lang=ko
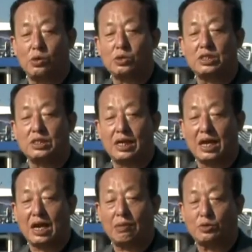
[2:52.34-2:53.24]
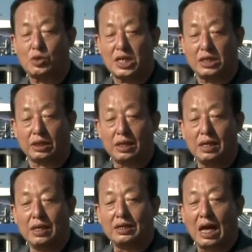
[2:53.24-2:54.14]
이용 승객의 감소세는
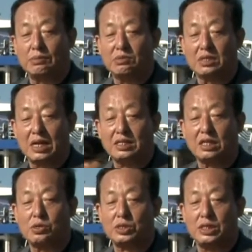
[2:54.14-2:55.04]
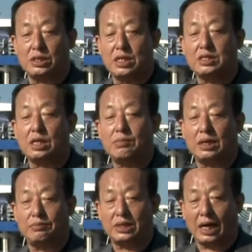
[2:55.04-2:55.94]
당분간 계속 이어질
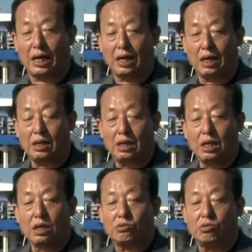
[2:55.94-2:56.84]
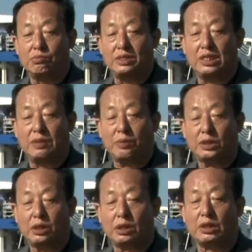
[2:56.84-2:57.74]
전망입니다. 국민
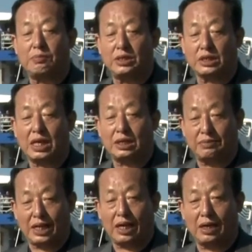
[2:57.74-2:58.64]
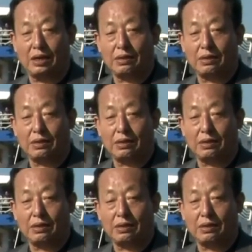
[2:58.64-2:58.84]
리포터 김영창입니다.